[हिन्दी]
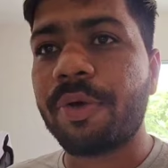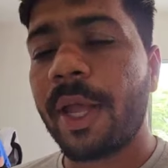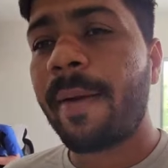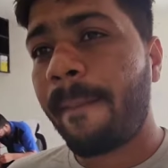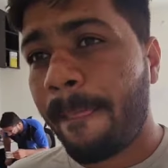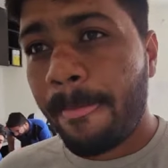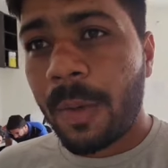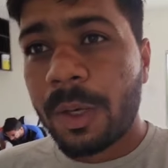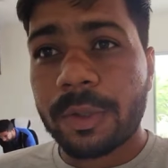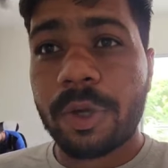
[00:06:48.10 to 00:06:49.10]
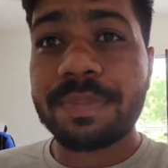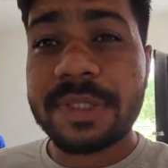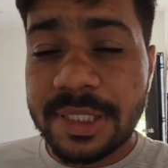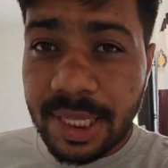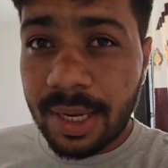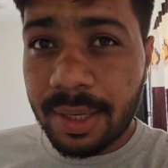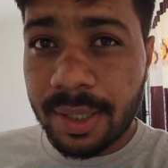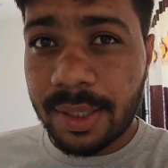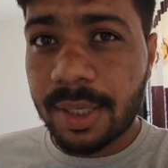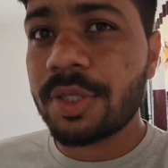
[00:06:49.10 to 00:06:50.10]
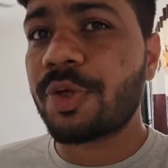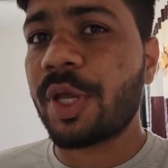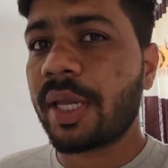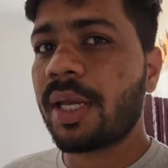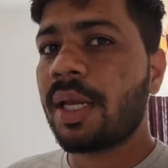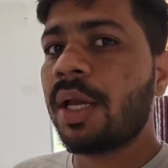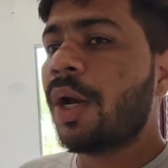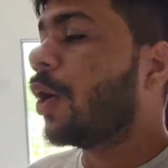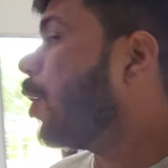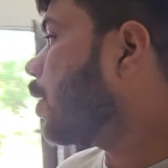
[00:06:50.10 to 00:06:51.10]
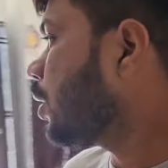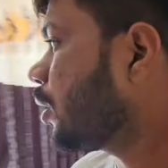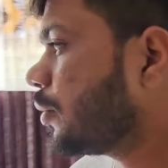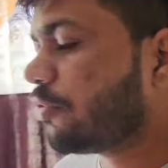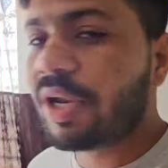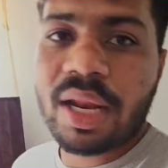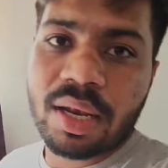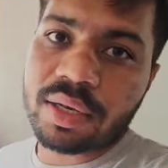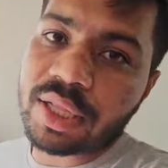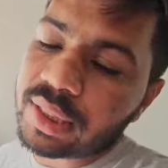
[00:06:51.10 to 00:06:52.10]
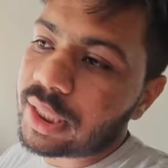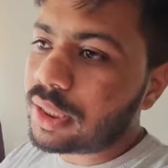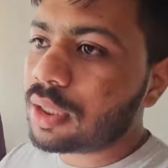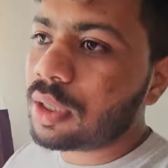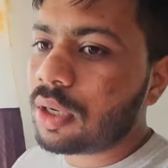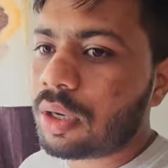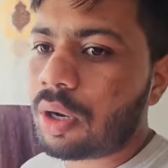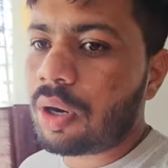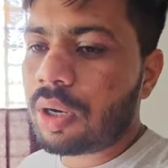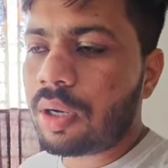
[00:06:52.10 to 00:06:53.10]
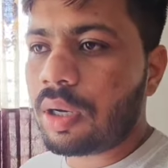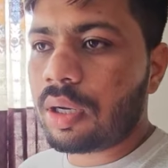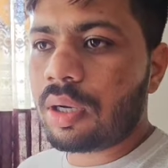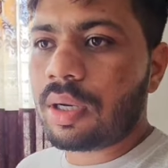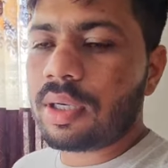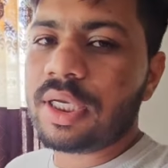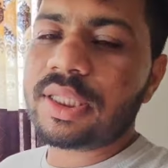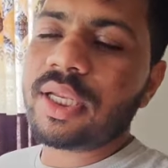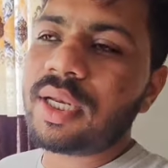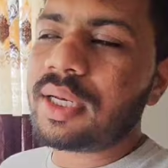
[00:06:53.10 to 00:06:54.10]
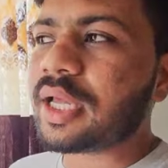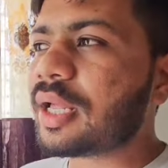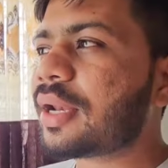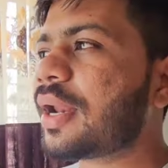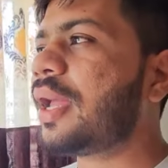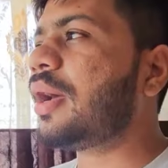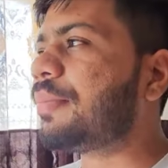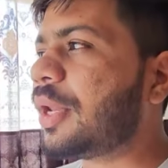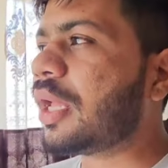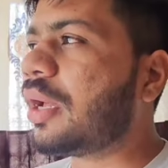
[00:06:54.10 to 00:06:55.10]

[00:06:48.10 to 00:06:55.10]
हुई है तो अब सीधा कल सोएंगे और फिलहाल नितिन जा रहा है नितिन निकल रहा है अपने